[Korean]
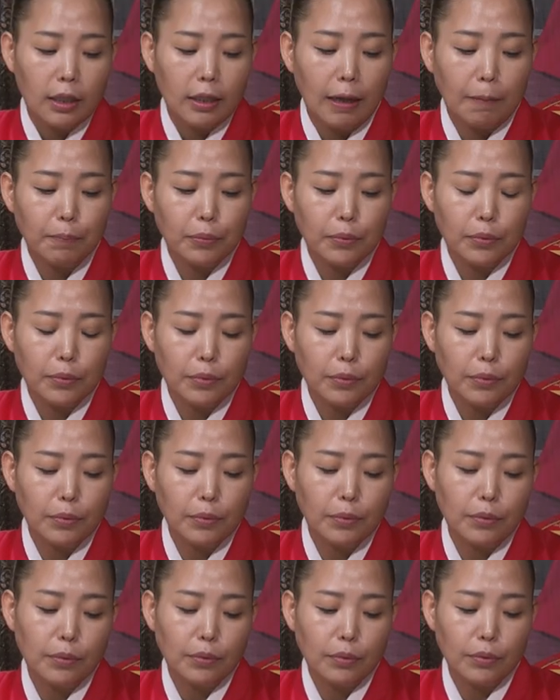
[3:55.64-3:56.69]

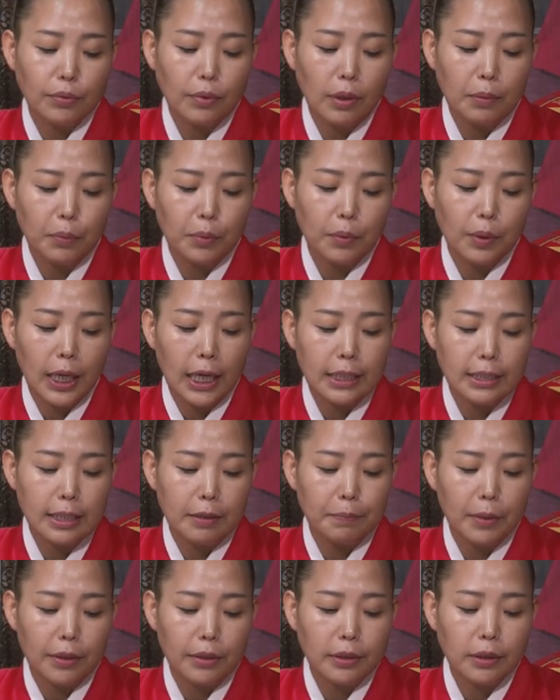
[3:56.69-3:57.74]
나쁜 궁합으로
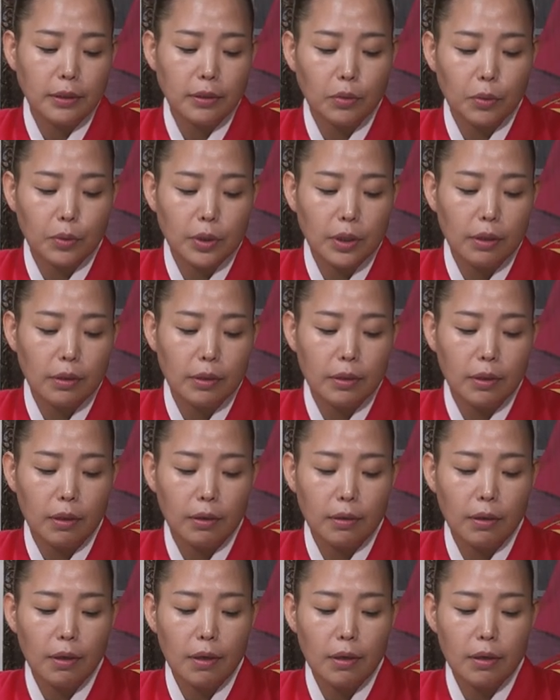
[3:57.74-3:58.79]
가자면은 또
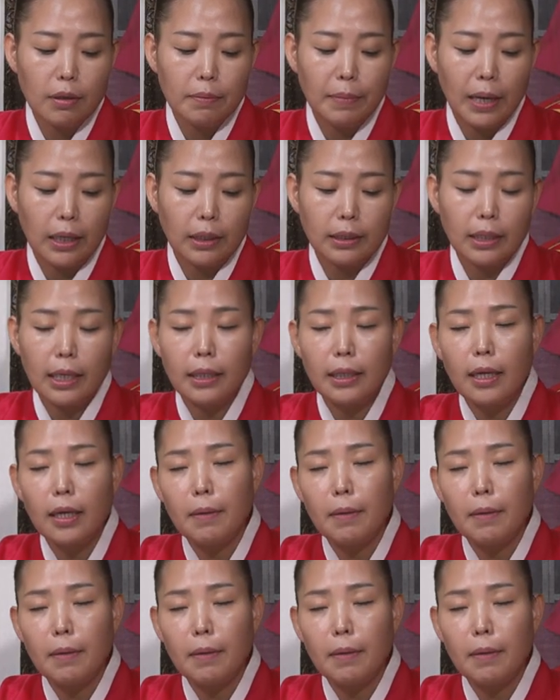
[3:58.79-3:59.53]
38, 41,